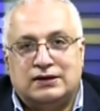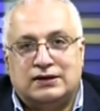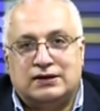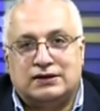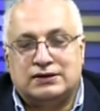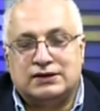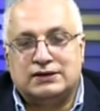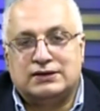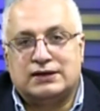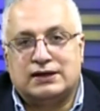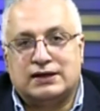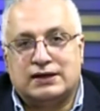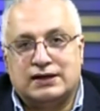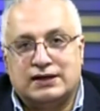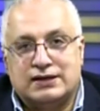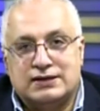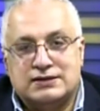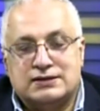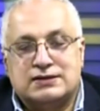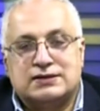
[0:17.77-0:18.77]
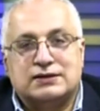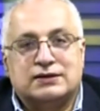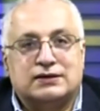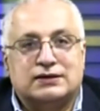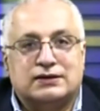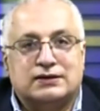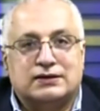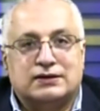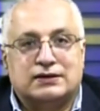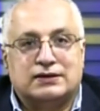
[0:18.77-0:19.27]
قضيه الغاز
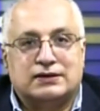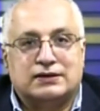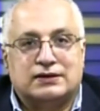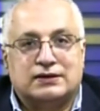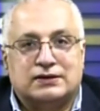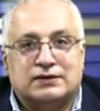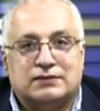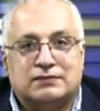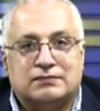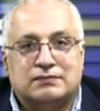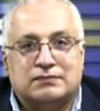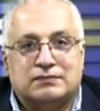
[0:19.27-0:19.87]
آه،